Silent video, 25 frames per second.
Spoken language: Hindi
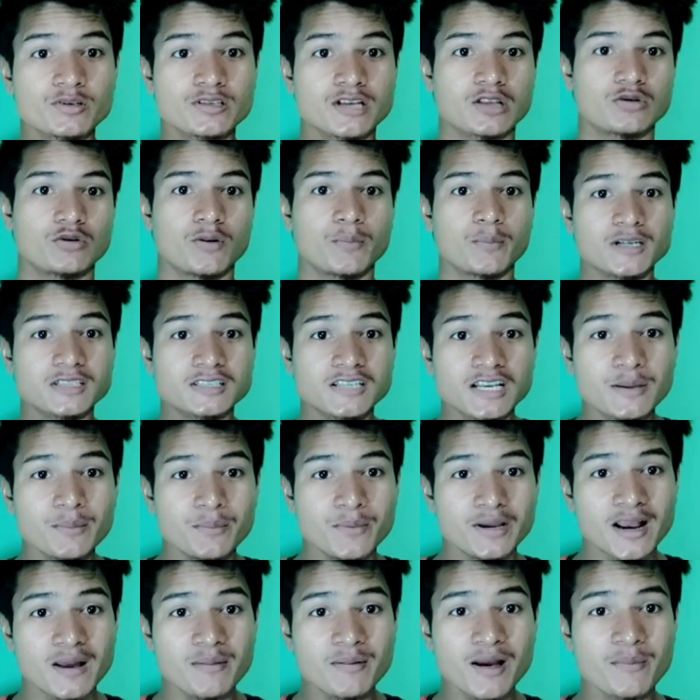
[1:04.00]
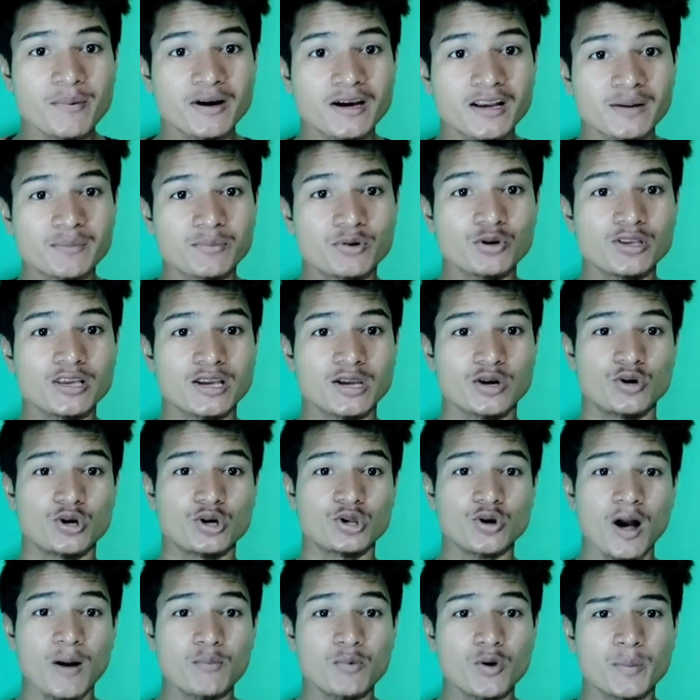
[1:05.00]
मूवी के साथ हुआ पर्सनली मेरा भी आप अगर रिव्यू देखे होगा
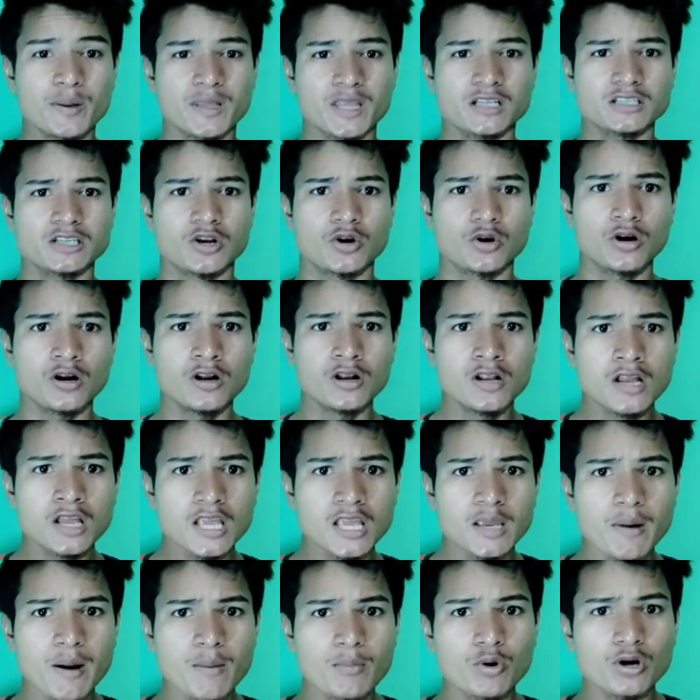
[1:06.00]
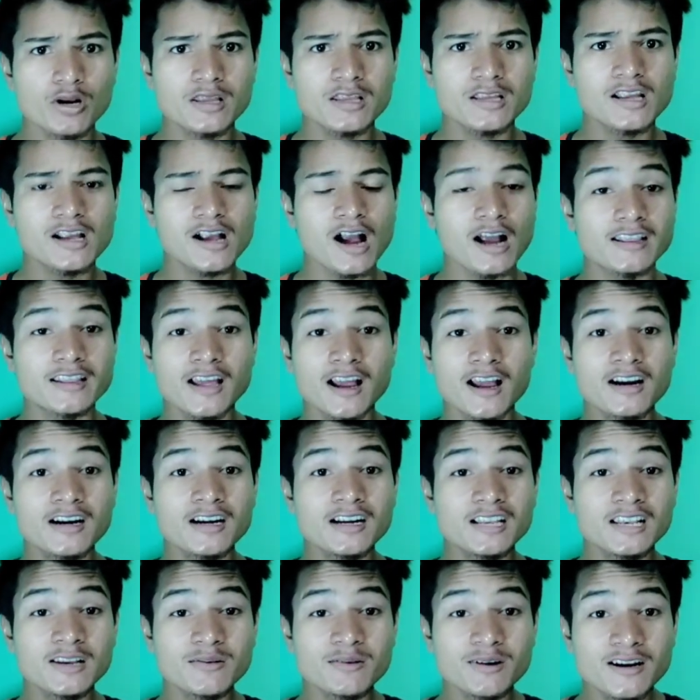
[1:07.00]
तो आपको पता चला होगा कि मैं बोल रहा था कि कार्तिक आर्यन
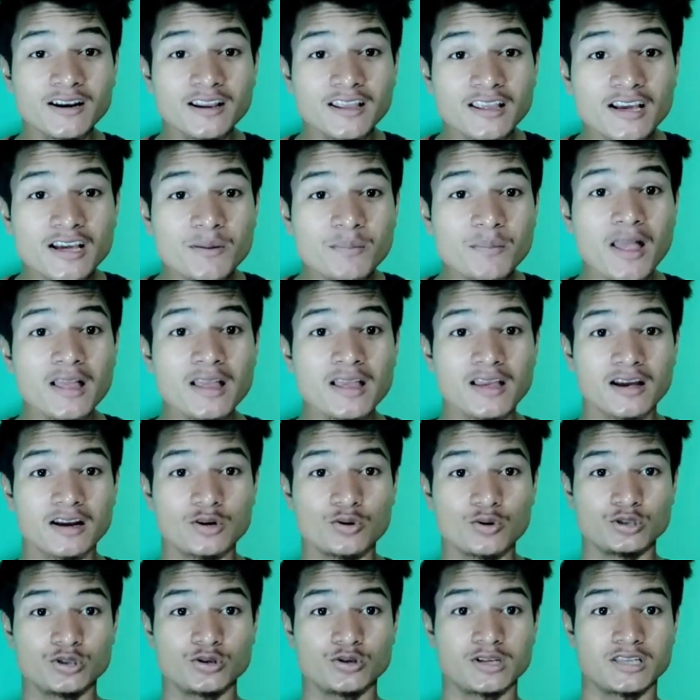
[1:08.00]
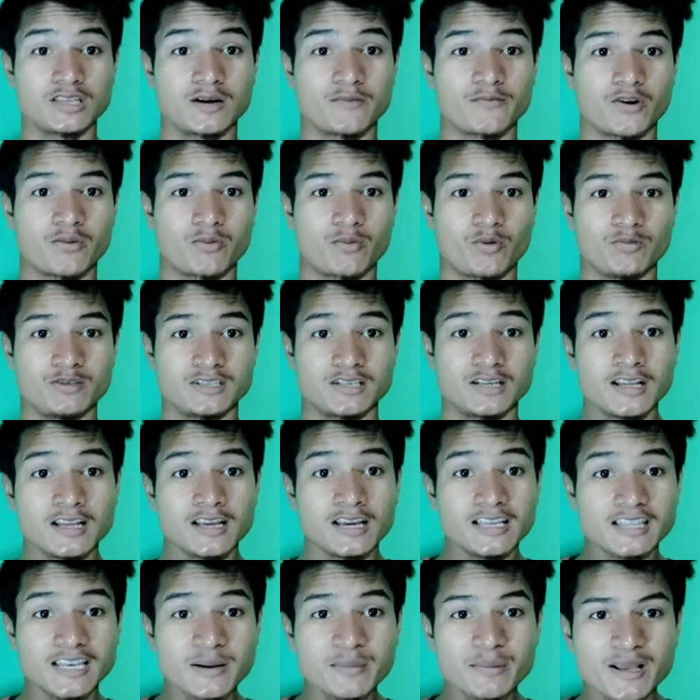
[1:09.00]
डिलीवर नहीं कर पाएंगे अल्लू अर्जुन की तरफ परफॉर्मेंस
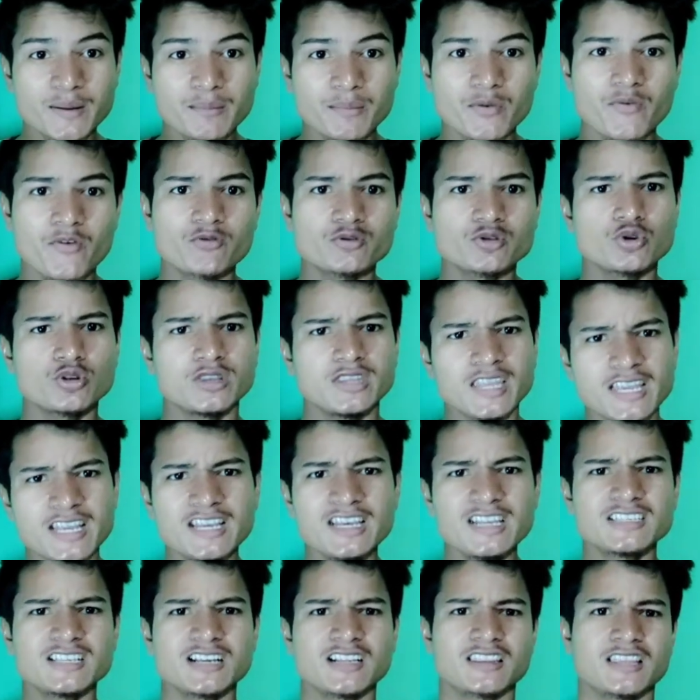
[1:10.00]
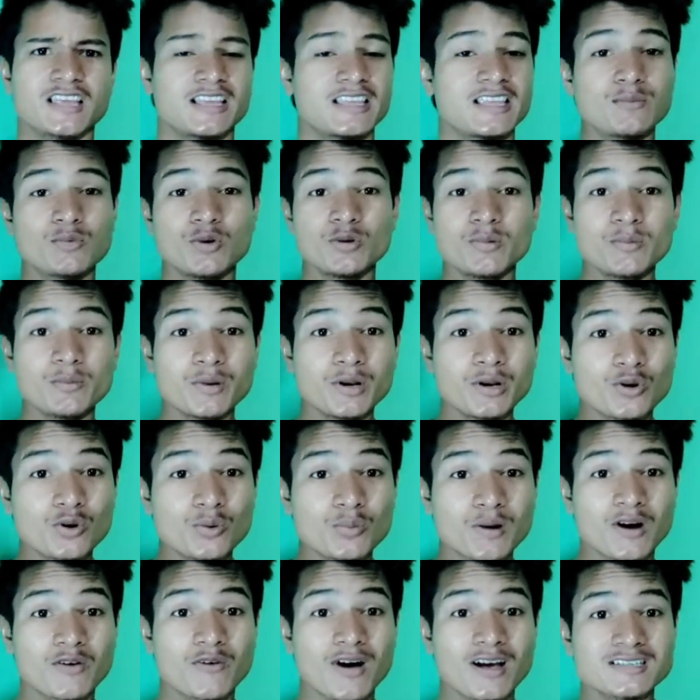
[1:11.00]
इतनी बढ़िया परफॉर्मेंस तो दे ही नहीं सकते हैं ये मूवी बिल्कुल
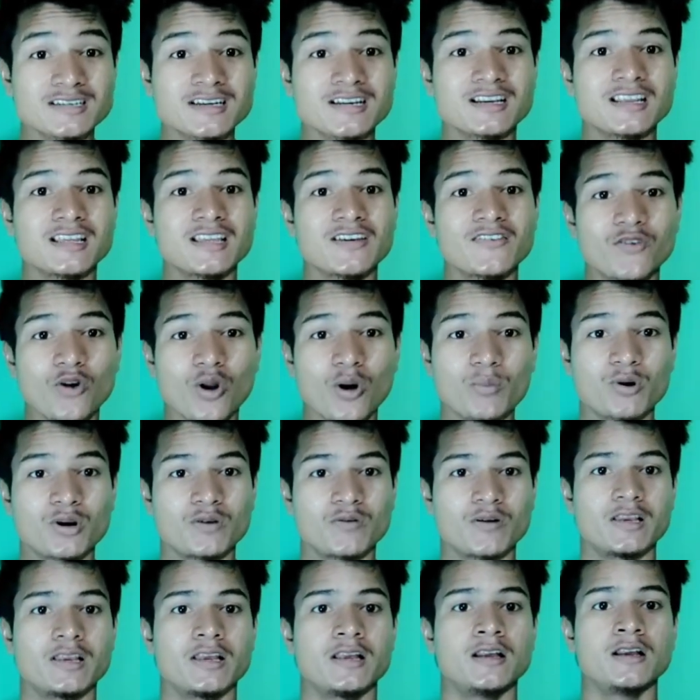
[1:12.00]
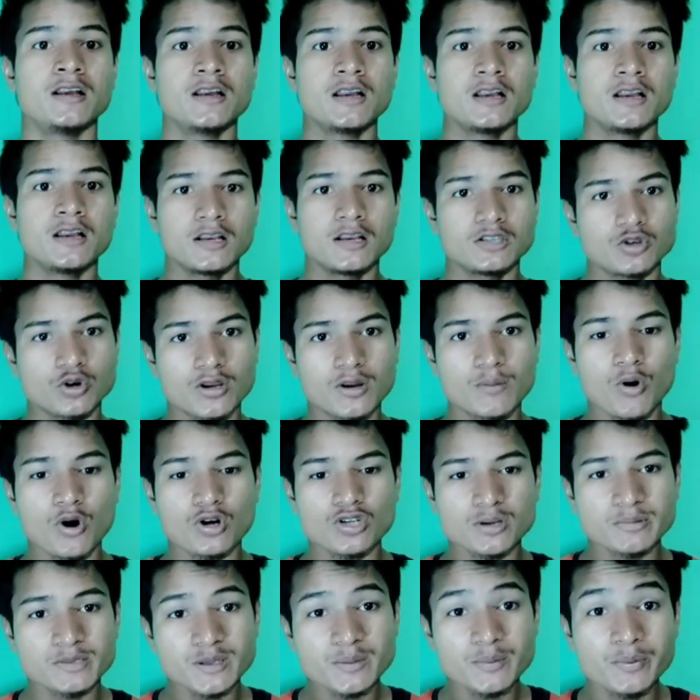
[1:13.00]
बकवास निकलेगी फ्लॉप होने वाली जो कि
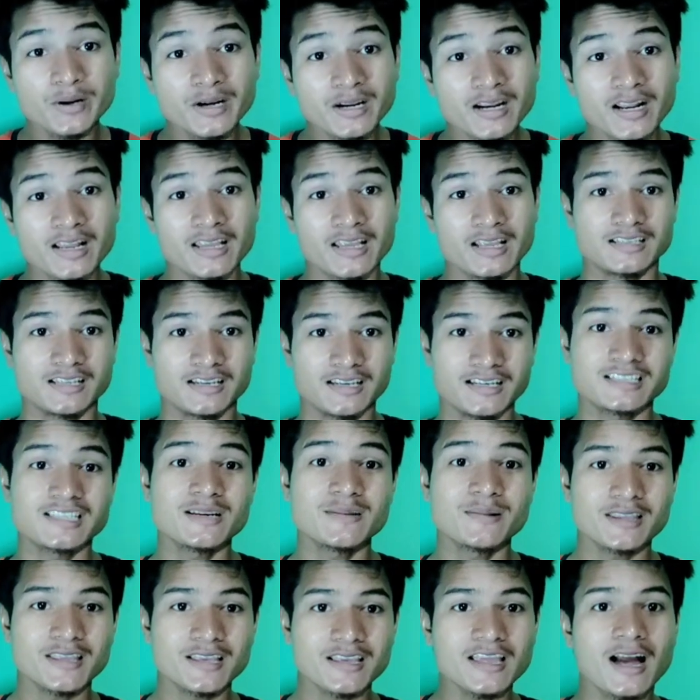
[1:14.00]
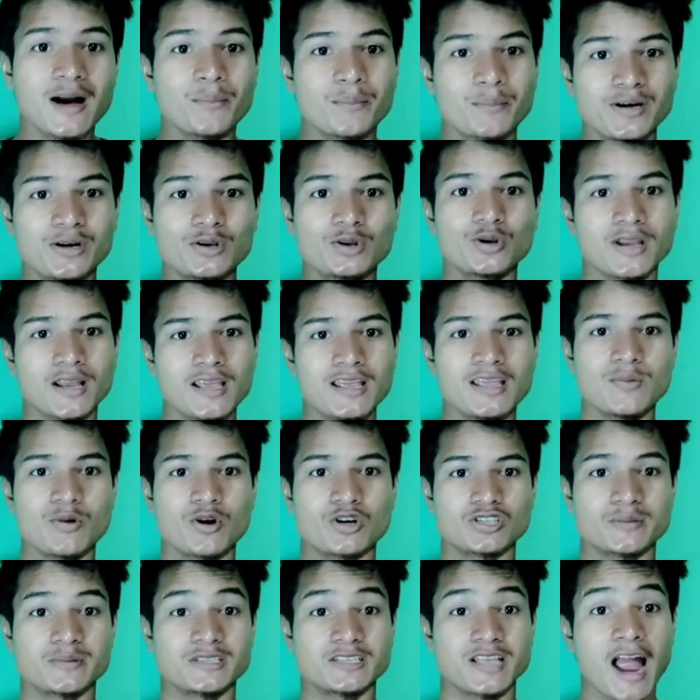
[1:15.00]
बॉक्स ऑफिस पिट रही है सीरियसली बात है कि हाँ पिट तो रही है
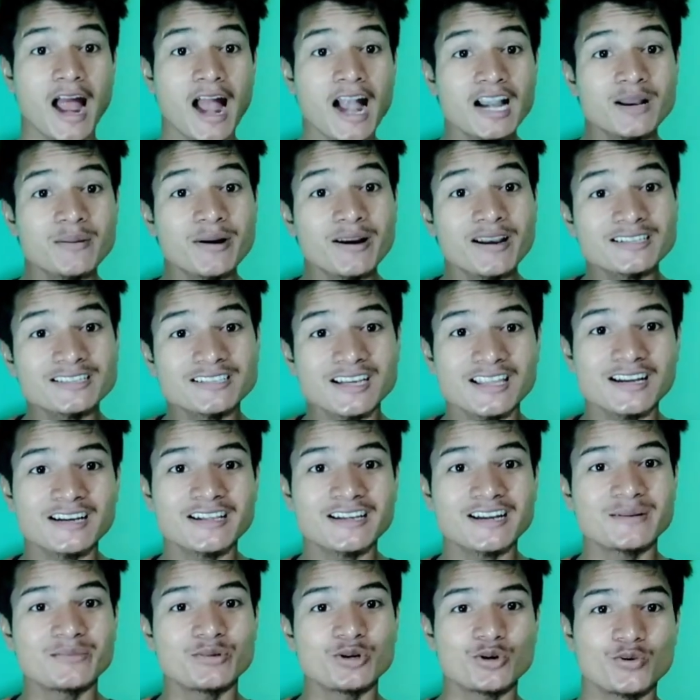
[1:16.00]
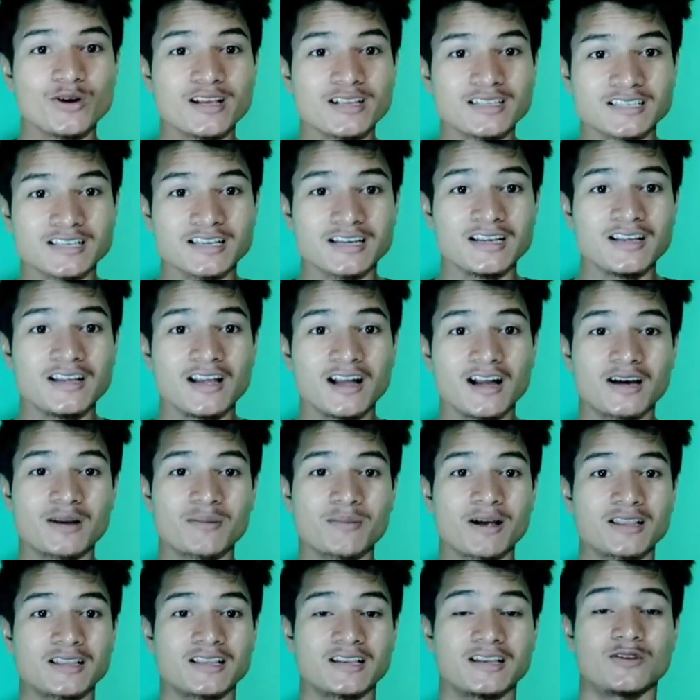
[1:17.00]
बॉक्स ऑफिस एंड मैन का ज़्यादा टिकट बुक हुआ है इससे अगर
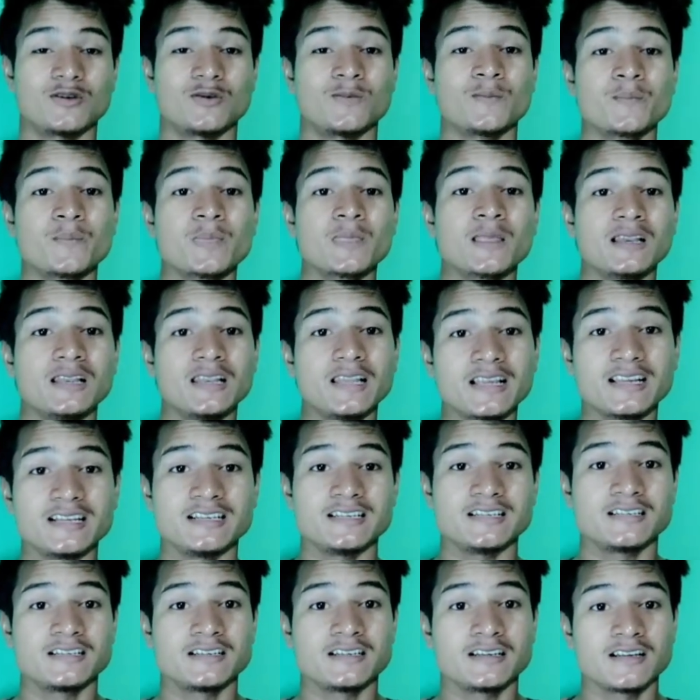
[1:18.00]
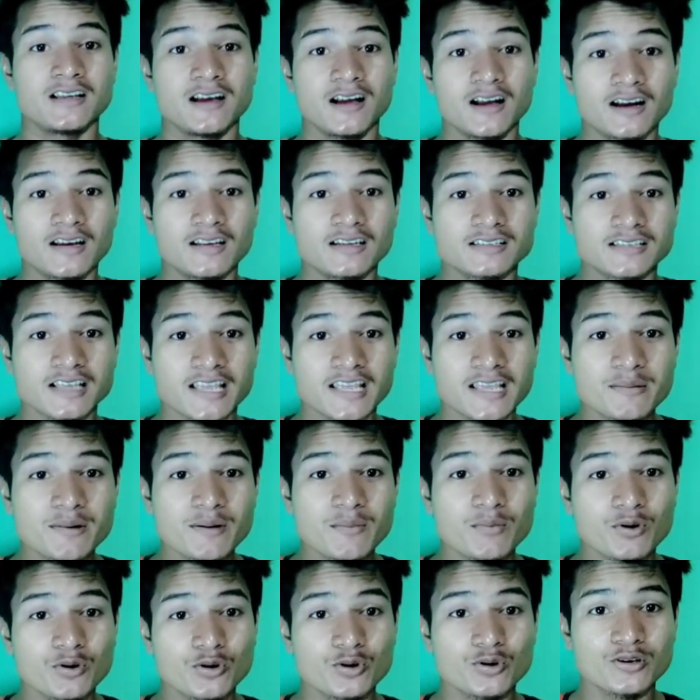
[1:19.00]
बात करें तो लेकिन अगर सही
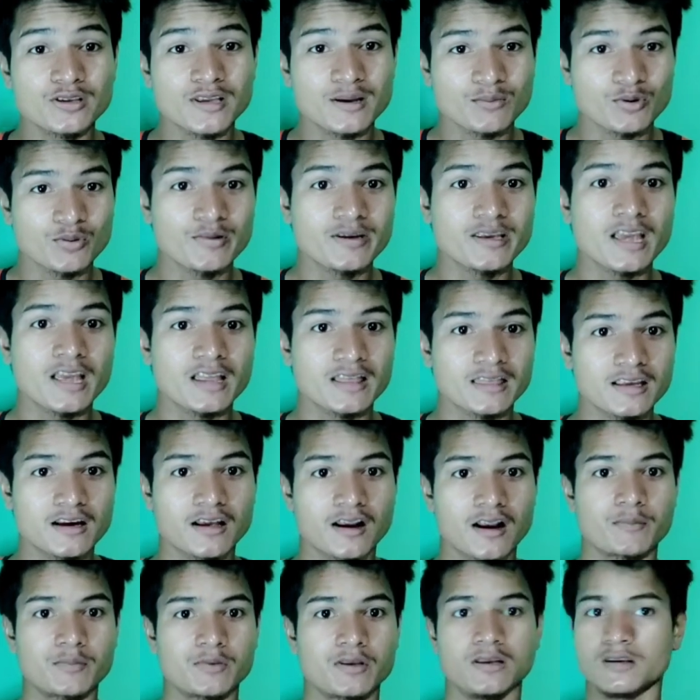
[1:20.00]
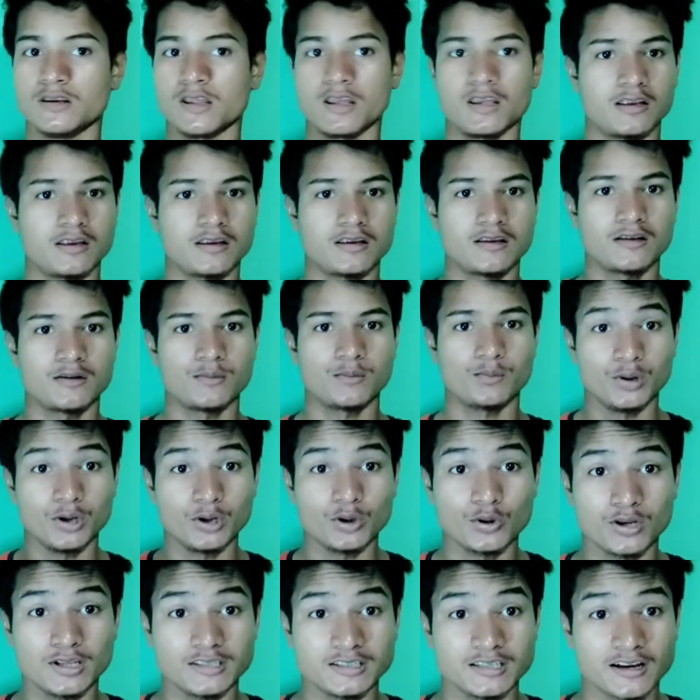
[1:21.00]
में बोलूँ तो ये मूवी क्या इतनी खराब थी नहीं
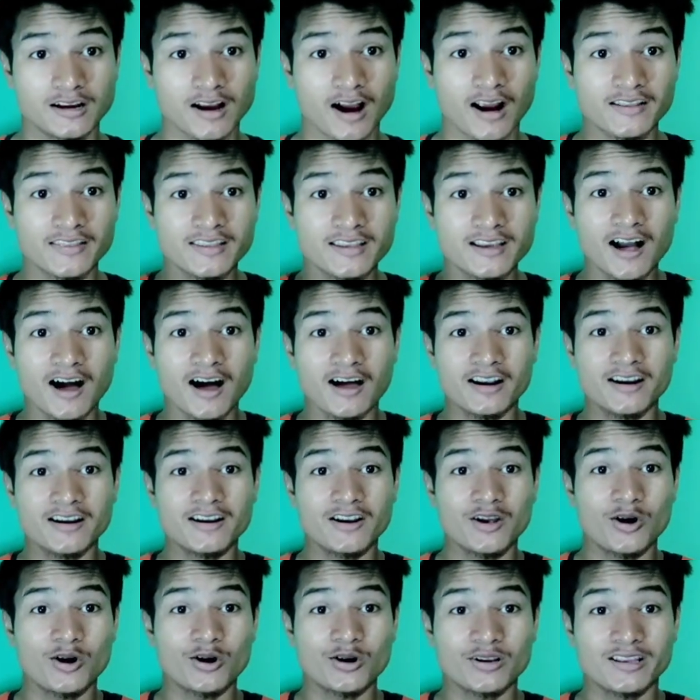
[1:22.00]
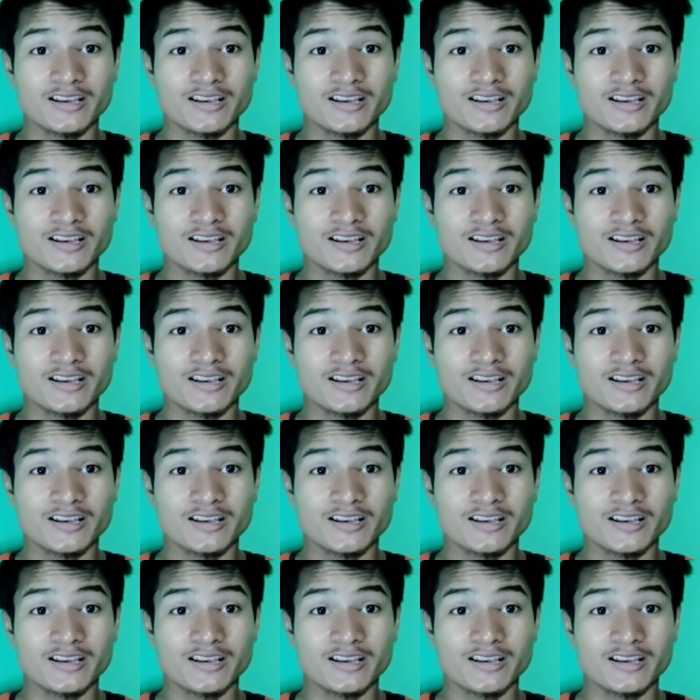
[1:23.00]
बिल्कुल अच्छी कार्तिक आर्यन और